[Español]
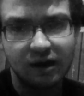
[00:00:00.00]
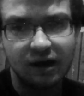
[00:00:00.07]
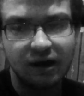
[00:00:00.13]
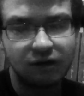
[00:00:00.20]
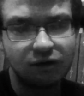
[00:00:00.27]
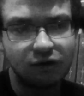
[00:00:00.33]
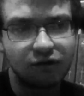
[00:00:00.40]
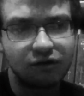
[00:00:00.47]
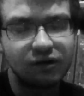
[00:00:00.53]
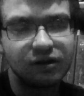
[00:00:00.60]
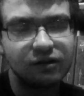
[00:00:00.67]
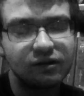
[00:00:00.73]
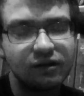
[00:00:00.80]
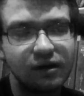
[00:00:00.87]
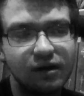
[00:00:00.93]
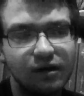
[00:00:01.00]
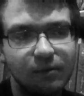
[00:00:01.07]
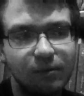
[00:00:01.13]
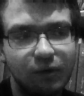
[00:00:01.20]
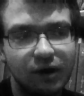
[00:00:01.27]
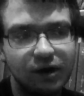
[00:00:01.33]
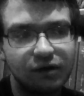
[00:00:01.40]
Entonces,
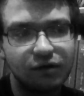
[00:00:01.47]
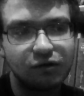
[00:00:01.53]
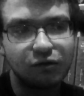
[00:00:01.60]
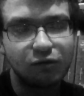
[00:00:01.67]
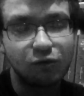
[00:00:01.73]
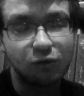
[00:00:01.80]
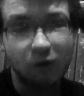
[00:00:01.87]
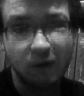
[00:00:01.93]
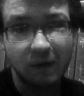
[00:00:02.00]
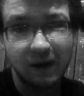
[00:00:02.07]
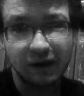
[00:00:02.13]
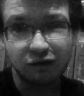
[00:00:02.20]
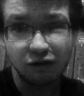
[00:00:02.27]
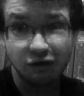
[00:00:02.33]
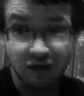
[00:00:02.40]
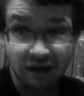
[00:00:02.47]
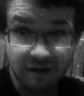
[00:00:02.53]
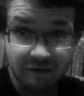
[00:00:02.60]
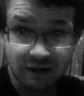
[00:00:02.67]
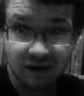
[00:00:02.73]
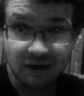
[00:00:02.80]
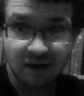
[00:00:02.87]
pues un comercio
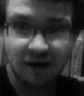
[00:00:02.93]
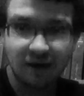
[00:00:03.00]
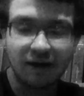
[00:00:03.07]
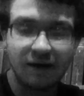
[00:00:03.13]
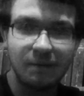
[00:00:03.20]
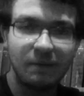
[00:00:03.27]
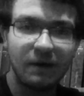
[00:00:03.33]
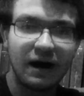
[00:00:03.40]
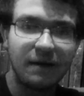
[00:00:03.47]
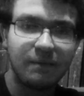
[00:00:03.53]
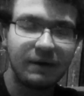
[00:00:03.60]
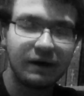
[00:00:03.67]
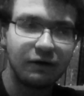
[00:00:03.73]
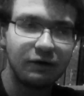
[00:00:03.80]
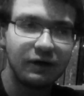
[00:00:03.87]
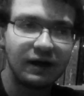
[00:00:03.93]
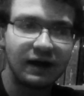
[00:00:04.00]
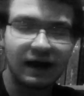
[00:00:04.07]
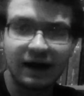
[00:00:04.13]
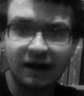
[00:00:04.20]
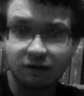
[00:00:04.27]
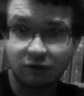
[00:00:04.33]
débil va a
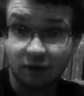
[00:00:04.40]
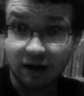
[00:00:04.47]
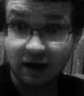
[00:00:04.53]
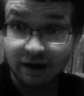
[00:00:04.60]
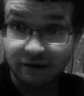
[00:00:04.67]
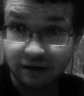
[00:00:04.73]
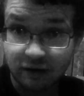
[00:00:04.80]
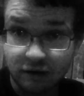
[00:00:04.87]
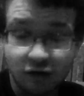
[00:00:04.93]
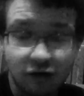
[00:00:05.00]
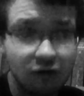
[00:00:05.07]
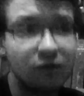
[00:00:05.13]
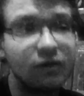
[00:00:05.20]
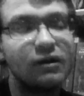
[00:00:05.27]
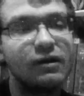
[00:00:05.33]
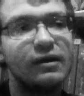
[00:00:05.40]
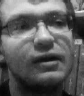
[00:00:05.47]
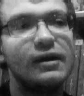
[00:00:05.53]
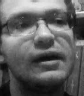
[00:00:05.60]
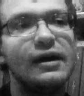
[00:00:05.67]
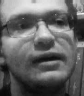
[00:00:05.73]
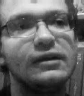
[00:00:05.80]
perjudicar a toda la región.
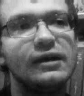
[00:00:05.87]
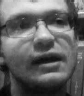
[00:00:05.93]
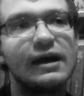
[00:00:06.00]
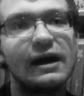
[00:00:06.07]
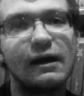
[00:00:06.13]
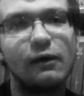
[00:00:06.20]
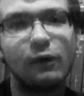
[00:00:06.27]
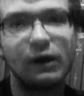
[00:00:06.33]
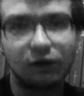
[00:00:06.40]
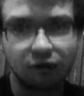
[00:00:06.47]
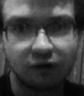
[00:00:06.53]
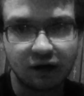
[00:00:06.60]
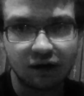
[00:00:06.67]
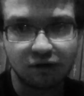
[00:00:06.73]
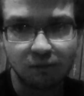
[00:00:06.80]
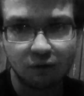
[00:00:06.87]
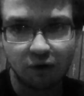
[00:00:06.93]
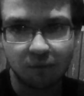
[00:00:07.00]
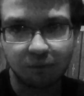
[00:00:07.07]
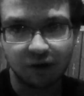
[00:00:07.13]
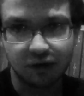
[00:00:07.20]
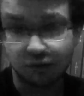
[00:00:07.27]
En Nicaragua el
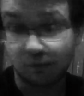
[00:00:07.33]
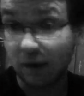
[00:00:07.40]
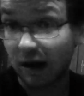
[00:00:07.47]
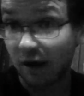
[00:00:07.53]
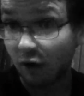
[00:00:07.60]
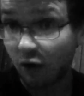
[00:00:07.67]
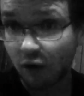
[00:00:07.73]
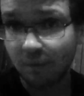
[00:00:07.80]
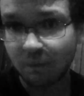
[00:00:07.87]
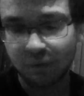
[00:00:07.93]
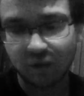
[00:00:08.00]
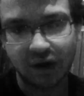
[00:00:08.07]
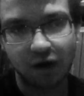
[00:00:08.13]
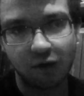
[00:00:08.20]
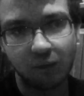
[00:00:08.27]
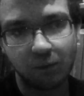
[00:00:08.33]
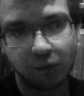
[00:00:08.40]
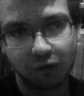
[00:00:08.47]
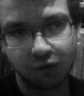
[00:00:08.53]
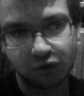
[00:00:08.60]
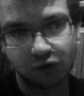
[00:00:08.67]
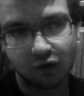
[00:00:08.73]
turismo pues bajó a un
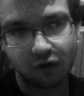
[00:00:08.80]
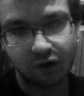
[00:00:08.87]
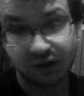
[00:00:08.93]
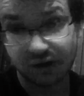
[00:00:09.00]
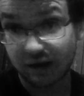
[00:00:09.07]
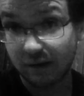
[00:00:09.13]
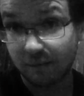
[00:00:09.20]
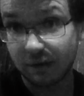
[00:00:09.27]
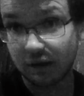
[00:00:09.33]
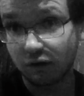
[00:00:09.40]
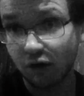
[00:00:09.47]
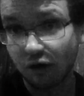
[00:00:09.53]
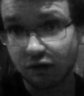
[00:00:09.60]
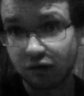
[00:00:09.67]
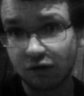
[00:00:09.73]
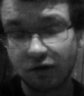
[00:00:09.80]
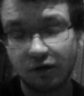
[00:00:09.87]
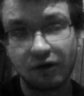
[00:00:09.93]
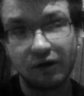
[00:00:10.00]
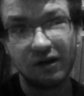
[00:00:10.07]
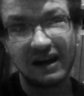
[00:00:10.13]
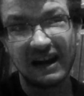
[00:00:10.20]
punto estrepitoso,
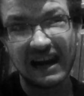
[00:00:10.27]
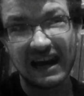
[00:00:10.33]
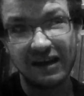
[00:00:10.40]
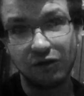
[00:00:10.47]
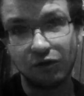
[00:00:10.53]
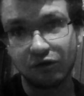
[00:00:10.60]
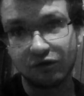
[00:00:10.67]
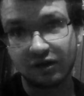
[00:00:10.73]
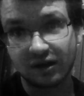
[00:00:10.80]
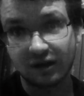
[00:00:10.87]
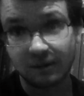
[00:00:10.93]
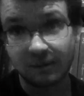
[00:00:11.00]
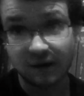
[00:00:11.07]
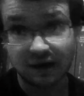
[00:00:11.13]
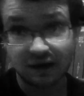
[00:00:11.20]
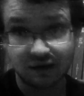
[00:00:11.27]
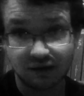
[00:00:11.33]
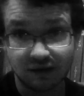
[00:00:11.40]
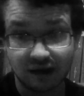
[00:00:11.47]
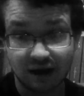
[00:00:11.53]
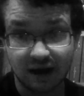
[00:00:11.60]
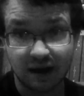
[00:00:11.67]
la industria también
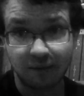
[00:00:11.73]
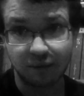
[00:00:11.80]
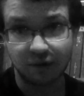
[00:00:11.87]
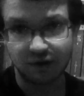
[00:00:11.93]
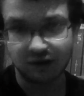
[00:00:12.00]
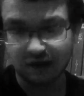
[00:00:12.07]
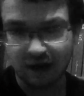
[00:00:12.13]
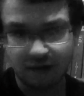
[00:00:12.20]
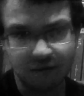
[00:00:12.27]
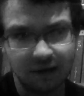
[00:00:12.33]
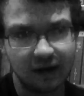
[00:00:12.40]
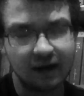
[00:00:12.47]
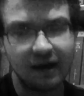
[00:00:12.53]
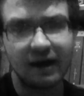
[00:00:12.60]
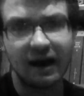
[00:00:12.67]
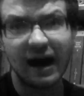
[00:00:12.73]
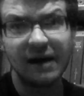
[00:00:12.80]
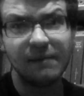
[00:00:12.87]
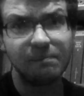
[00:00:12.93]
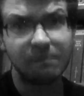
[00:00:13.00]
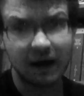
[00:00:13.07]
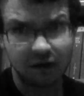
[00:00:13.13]
está pues débil,
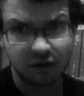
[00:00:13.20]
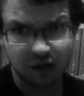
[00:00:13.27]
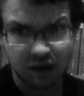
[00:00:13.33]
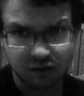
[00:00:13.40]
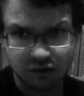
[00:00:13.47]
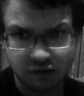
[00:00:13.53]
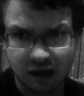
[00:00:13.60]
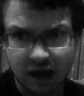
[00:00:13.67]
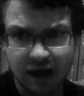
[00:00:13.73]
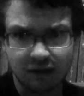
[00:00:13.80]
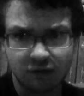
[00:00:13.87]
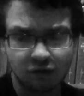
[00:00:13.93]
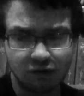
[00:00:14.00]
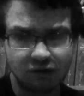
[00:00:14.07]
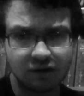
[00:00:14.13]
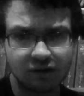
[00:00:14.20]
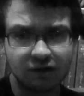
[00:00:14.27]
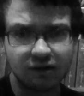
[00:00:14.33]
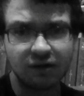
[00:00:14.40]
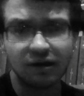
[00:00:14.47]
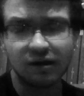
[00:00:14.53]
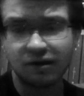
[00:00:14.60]
hay paro nacional,
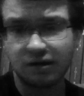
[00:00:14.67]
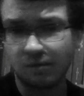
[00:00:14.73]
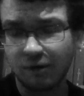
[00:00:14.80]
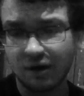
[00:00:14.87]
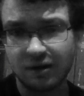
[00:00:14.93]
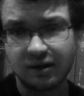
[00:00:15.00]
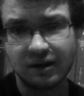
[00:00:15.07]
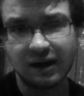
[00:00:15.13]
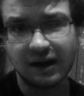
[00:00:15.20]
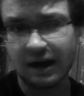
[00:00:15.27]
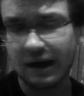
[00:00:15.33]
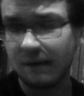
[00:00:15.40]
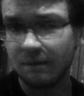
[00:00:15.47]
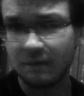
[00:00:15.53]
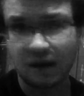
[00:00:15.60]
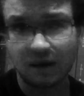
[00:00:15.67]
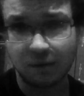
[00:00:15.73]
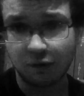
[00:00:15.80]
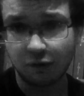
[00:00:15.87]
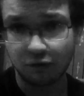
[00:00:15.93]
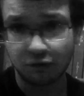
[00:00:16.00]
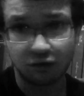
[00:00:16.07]
entonces se puede decir de que la
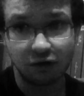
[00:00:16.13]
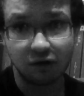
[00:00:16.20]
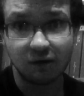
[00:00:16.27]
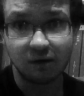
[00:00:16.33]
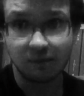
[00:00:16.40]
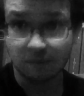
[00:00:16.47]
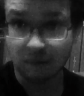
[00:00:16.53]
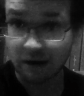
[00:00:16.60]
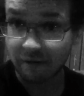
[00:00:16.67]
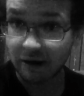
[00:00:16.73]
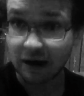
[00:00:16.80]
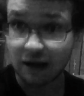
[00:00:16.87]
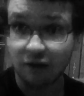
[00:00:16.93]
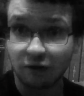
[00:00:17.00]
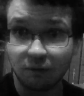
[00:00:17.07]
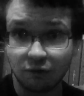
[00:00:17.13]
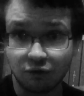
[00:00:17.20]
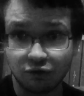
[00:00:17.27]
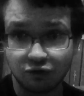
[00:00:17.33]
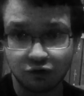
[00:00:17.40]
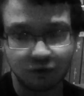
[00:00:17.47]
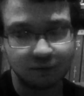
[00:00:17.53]
producción ha bajado
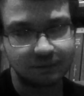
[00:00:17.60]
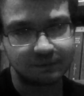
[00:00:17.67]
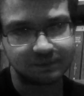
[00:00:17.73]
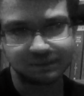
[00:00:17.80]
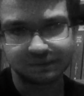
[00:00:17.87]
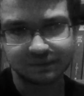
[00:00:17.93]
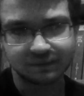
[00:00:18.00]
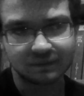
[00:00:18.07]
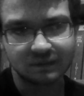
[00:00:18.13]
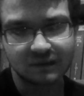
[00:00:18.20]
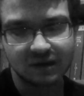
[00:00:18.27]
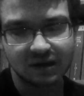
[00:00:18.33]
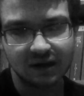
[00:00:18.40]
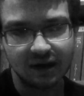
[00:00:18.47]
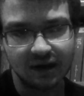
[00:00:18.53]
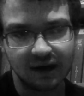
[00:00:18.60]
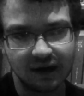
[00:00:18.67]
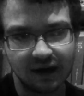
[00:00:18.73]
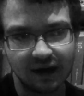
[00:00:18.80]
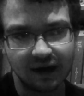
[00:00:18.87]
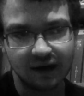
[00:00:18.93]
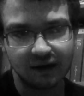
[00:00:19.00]
mucho
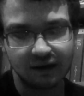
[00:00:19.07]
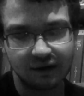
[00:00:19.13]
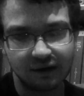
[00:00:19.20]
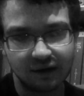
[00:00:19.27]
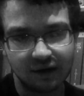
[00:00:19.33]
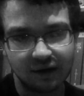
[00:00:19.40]
en, el,